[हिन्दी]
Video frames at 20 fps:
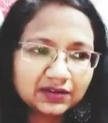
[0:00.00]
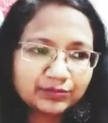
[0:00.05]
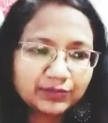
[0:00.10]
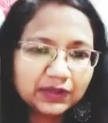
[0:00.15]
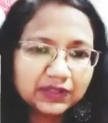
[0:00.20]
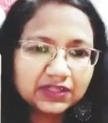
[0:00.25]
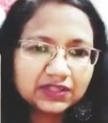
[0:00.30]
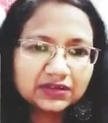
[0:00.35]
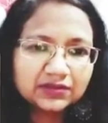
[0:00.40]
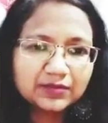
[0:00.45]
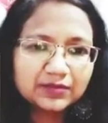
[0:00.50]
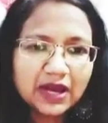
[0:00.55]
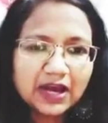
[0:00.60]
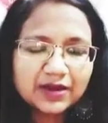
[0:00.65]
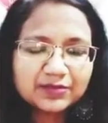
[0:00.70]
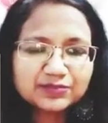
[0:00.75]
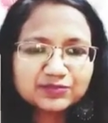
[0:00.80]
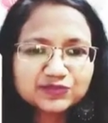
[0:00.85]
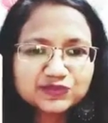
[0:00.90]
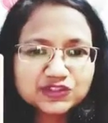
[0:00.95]
मतलब
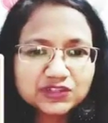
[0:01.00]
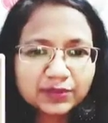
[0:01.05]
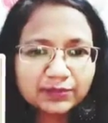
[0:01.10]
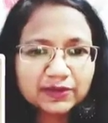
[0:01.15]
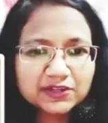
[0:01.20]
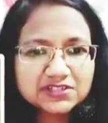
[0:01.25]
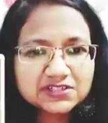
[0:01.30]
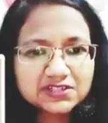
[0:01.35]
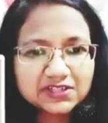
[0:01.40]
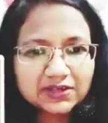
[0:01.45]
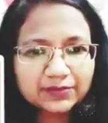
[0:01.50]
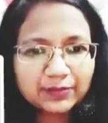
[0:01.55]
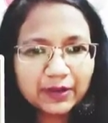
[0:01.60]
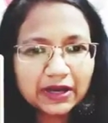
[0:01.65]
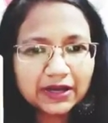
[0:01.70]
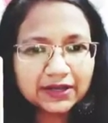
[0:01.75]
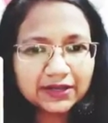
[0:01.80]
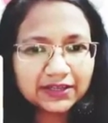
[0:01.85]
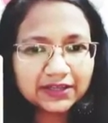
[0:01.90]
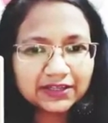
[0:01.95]
आप समझ नहीं
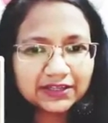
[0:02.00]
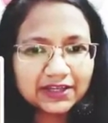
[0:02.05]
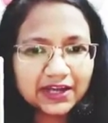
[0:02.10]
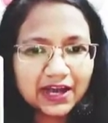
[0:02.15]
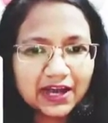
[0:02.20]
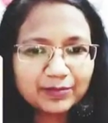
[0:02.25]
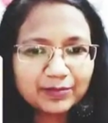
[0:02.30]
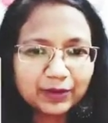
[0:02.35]
पा रहे हैं कि आप